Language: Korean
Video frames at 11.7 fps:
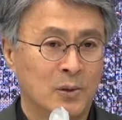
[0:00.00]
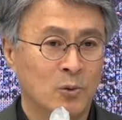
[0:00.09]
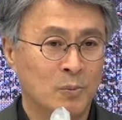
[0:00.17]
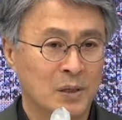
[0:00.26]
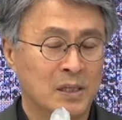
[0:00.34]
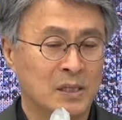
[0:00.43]

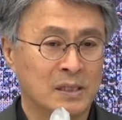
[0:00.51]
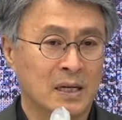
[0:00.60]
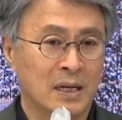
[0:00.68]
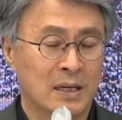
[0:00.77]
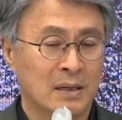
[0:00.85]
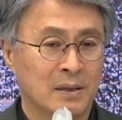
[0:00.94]
요 며칠
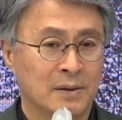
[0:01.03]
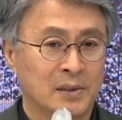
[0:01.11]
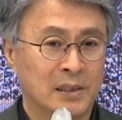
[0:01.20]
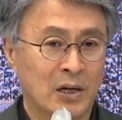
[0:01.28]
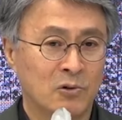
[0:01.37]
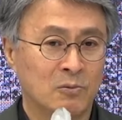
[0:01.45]
사이
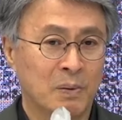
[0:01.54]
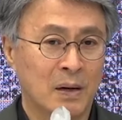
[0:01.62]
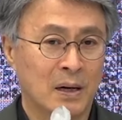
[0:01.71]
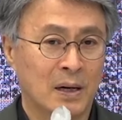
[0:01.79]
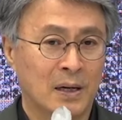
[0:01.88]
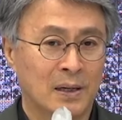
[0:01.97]

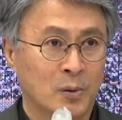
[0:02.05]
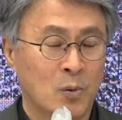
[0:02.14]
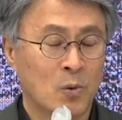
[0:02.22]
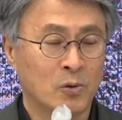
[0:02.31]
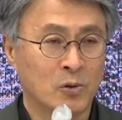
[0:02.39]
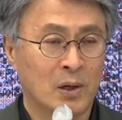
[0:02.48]
자유파가
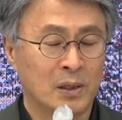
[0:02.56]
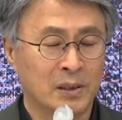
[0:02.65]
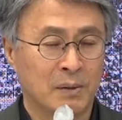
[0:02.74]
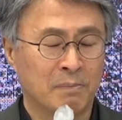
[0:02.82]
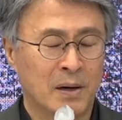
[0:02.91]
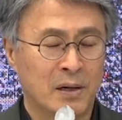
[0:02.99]
공정한
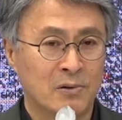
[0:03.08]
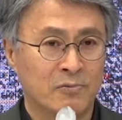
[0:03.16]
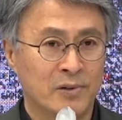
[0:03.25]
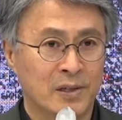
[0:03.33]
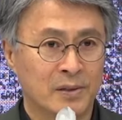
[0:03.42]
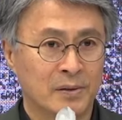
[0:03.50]

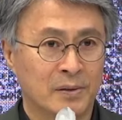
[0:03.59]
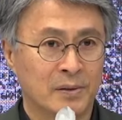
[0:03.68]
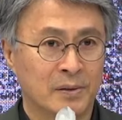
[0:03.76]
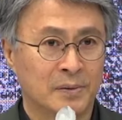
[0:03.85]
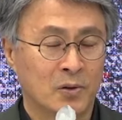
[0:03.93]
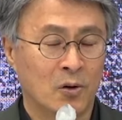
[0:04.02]
재판을
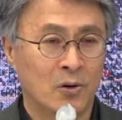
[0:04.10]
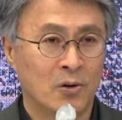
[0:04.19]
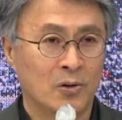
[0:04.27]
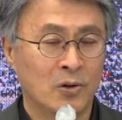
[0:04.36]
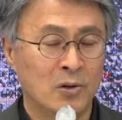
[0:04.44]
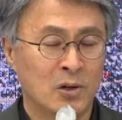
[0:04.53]
위해서 더
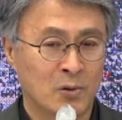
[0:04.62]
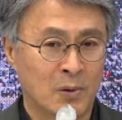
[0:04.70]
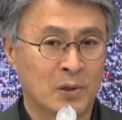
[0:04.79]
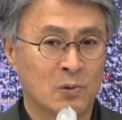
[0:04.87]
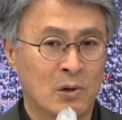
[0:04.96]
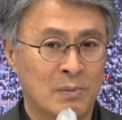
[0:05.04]
열렬히
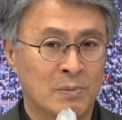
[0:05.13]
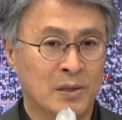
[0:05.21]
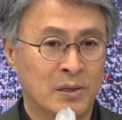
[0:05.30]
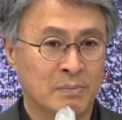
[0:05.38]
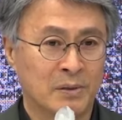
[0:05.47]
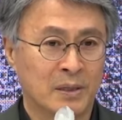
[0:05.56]

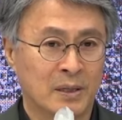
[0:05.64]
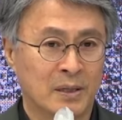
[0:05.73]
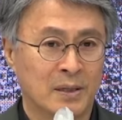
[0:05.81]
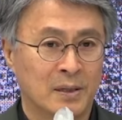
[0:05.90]
활동하면 됩니다.